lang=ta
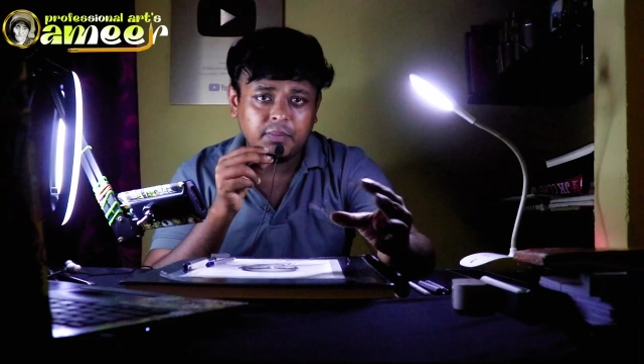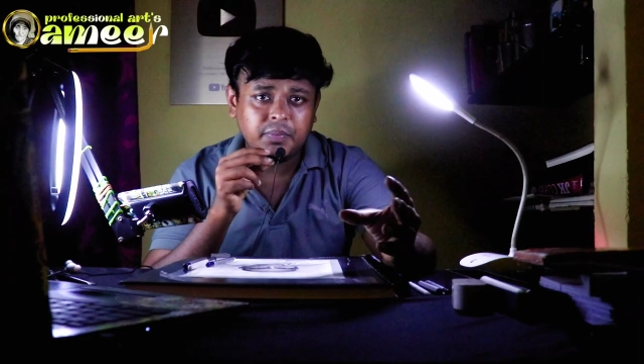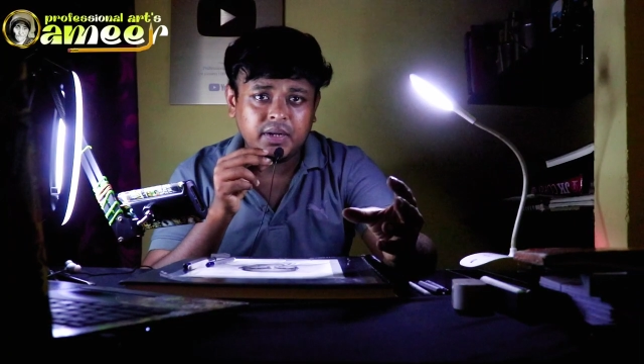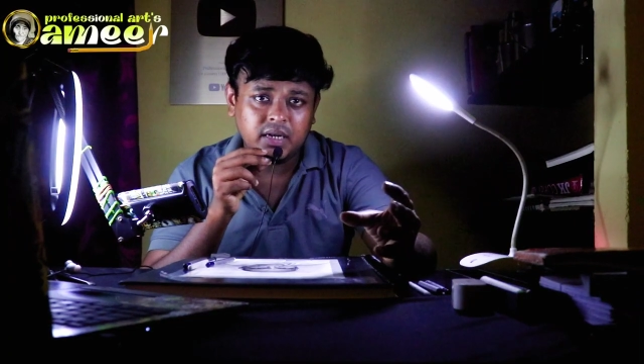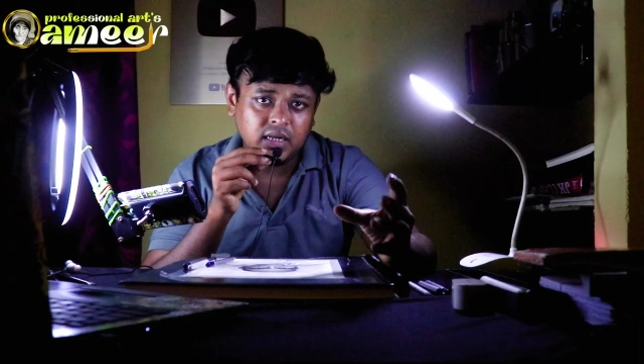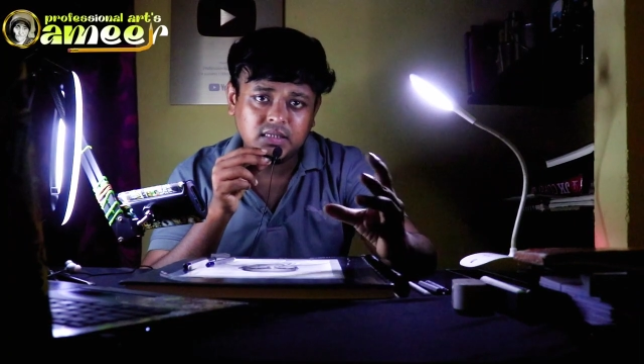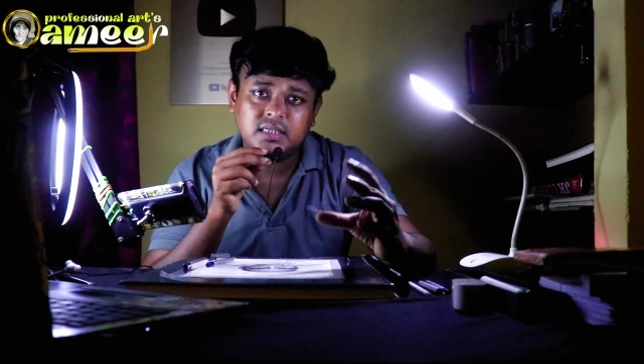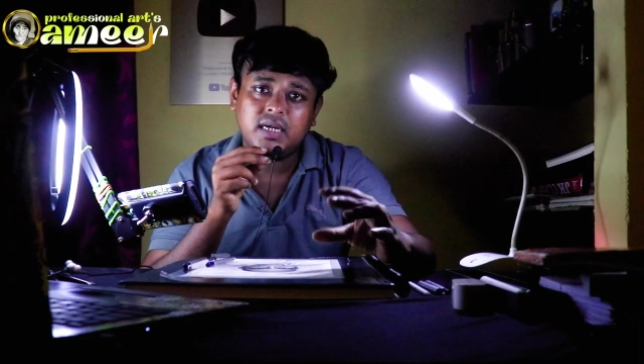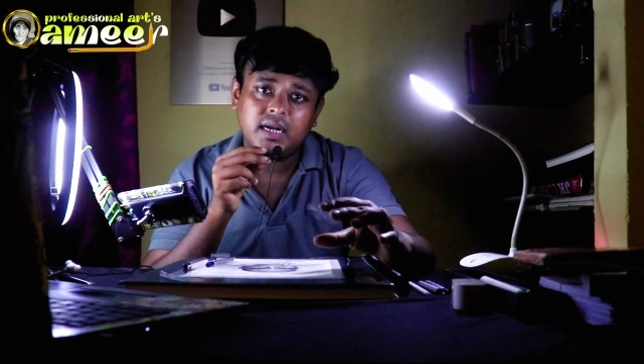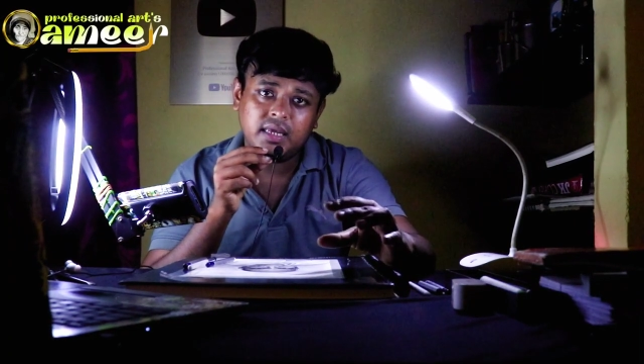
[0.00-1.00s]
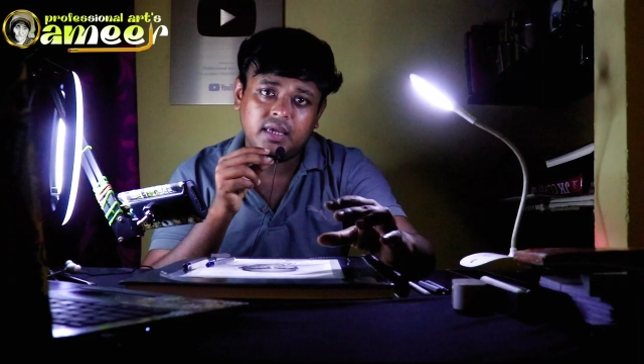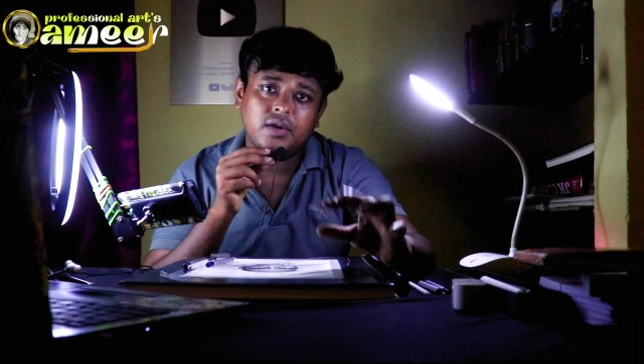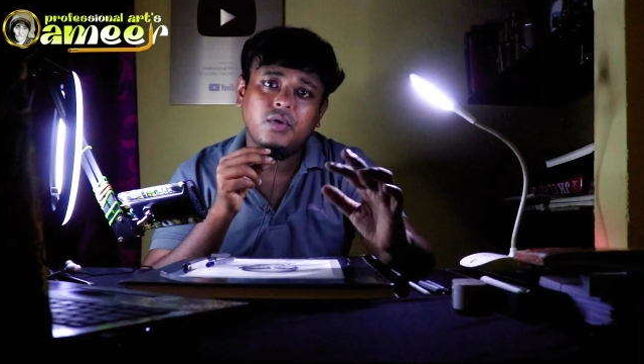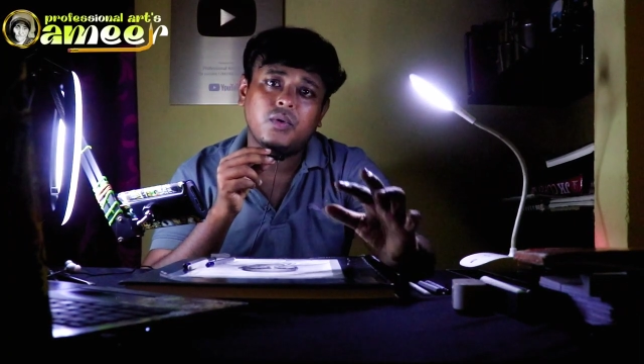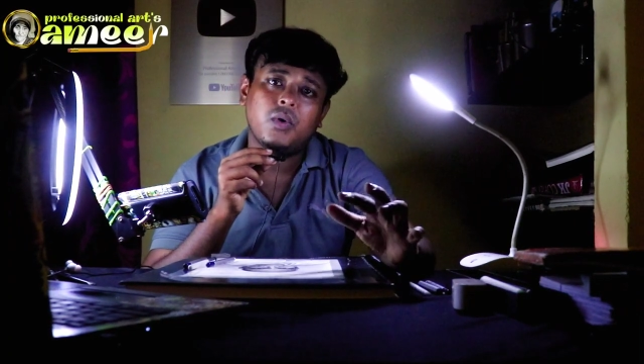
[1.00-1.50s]
எப்படிலாம் ஷேடிங்
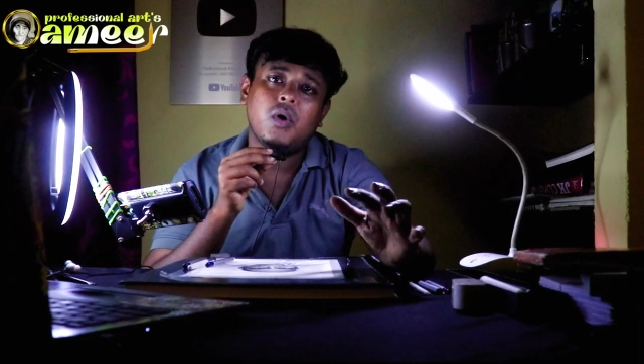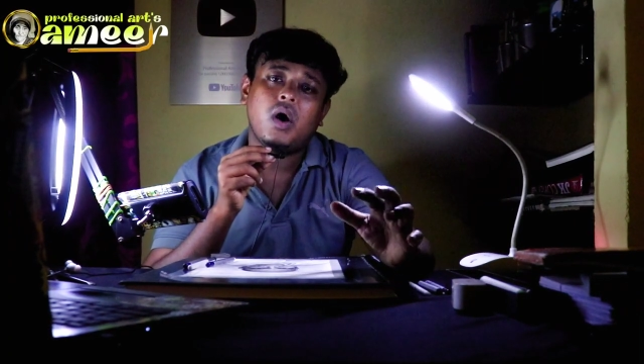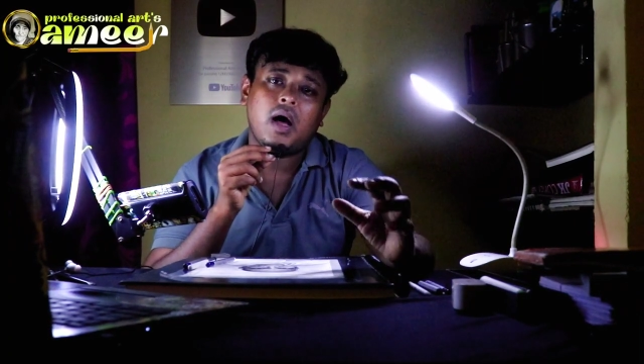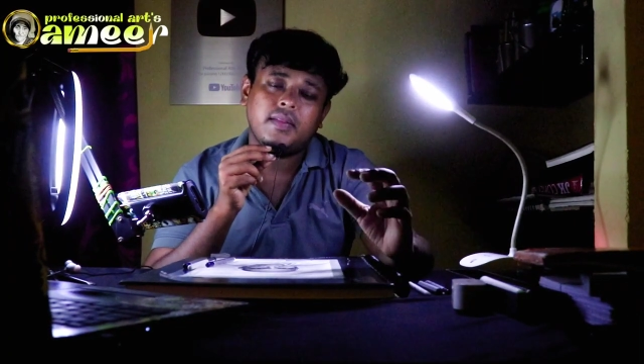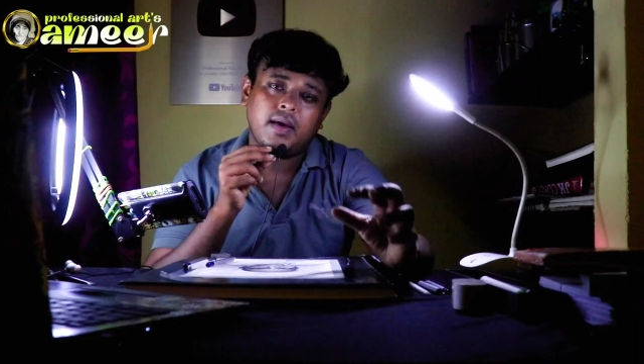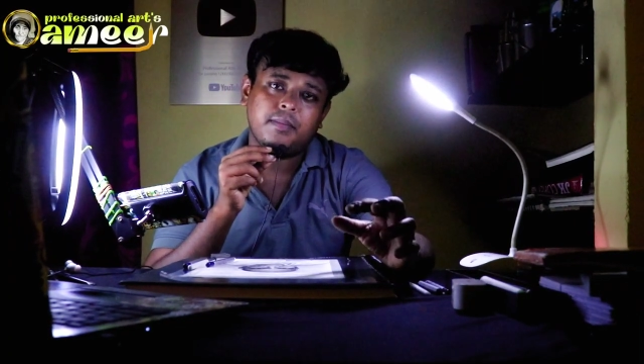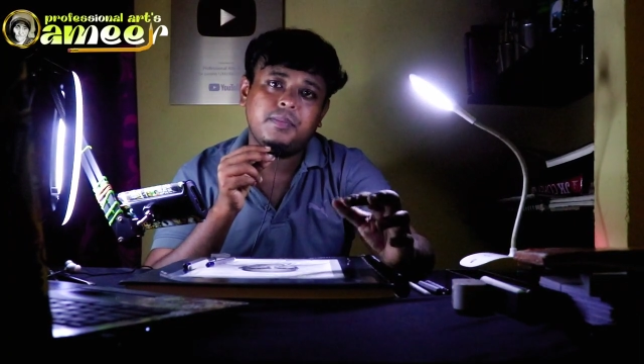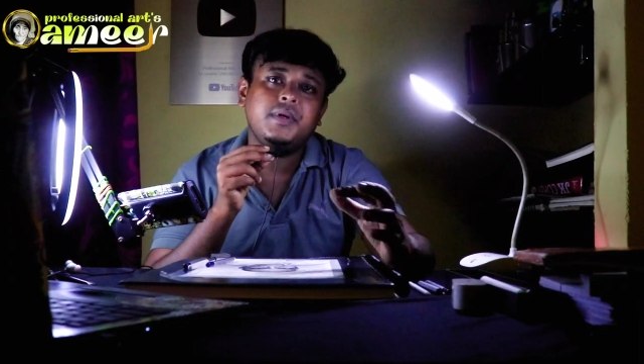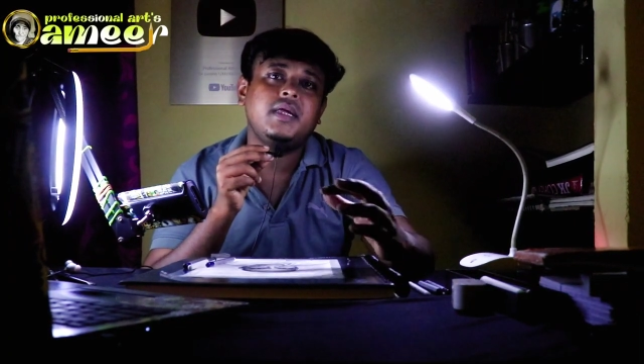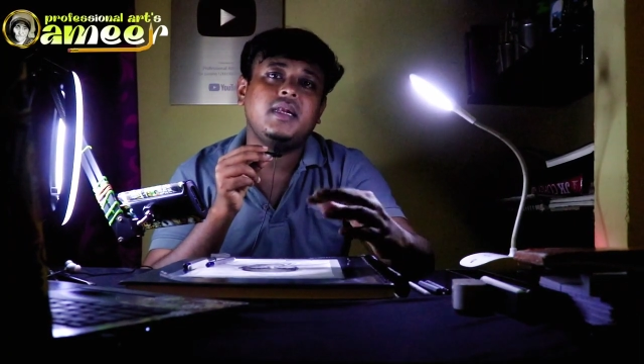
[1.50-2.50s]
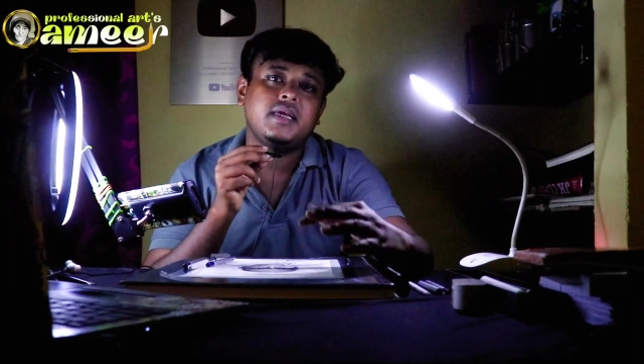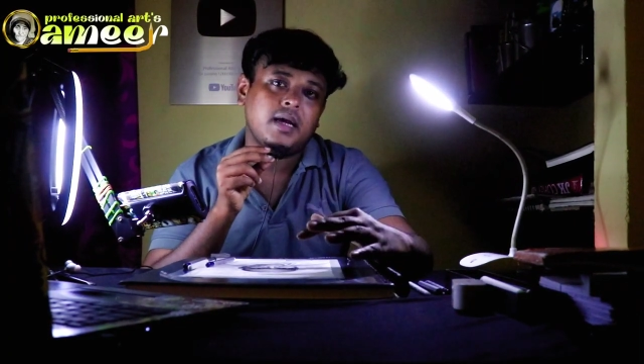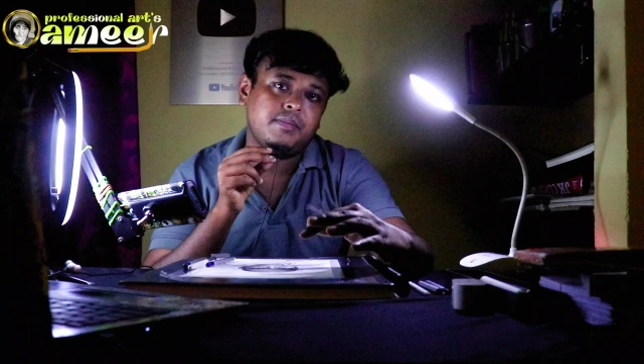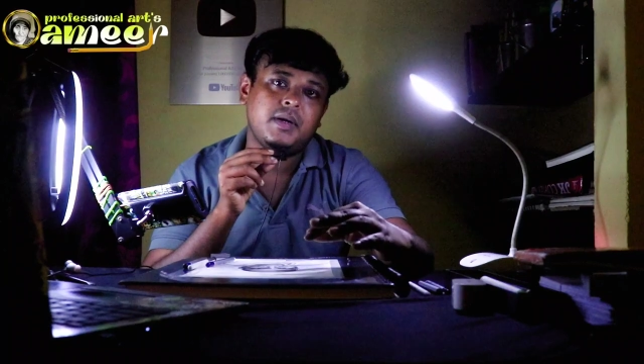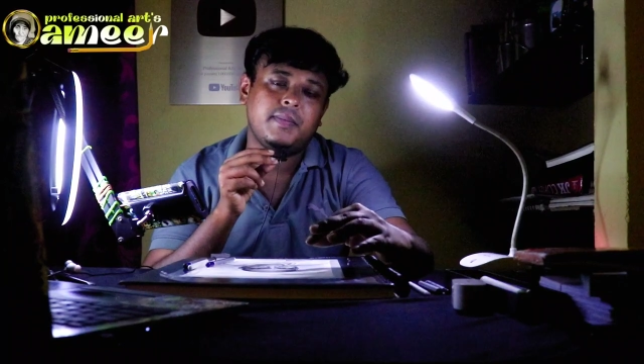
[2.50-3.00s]
இருக்கோ அதை அப்படியே நீங்கள்
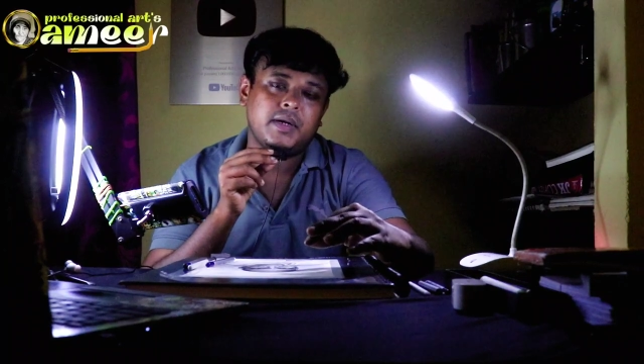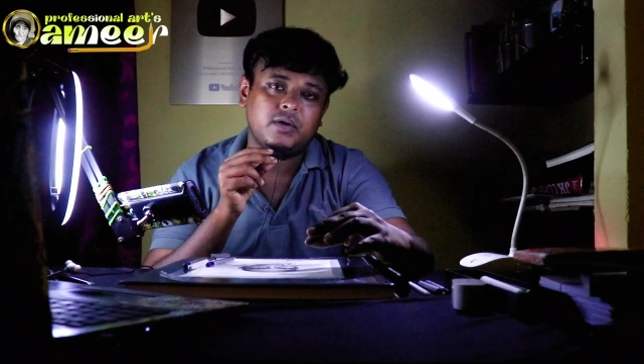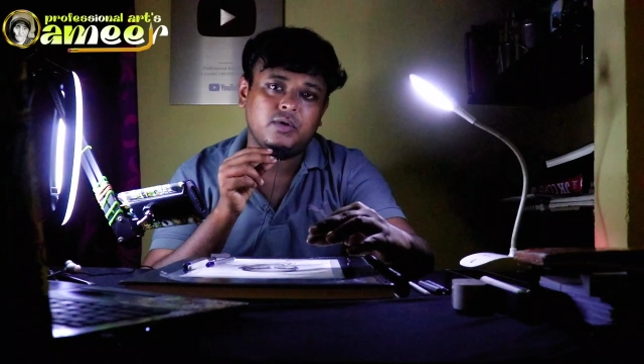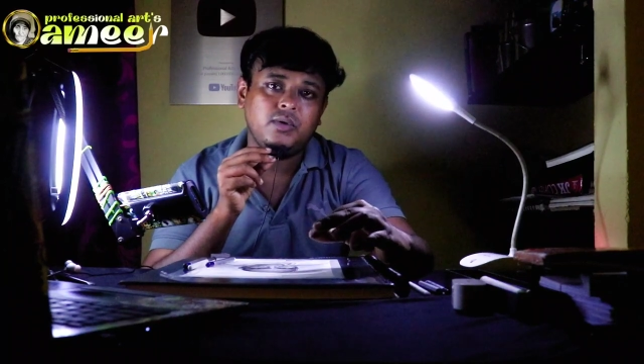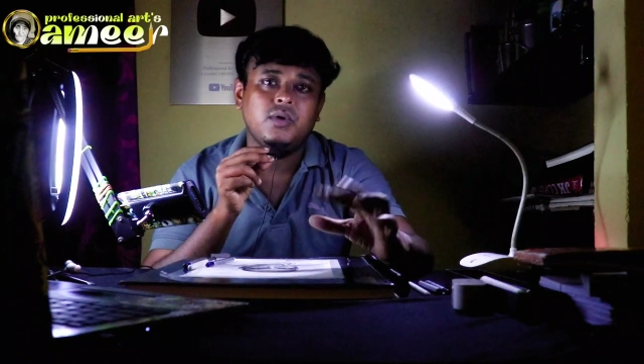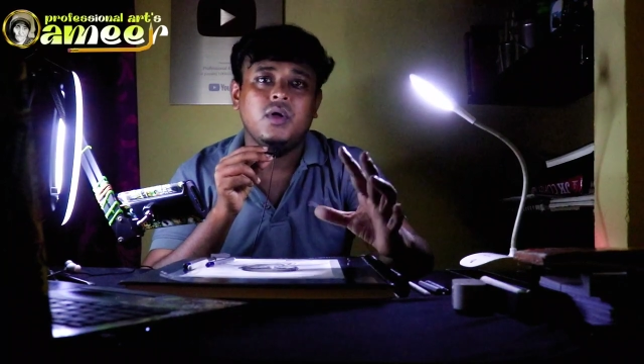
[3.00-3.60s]
அப்ளை பண்ணணும்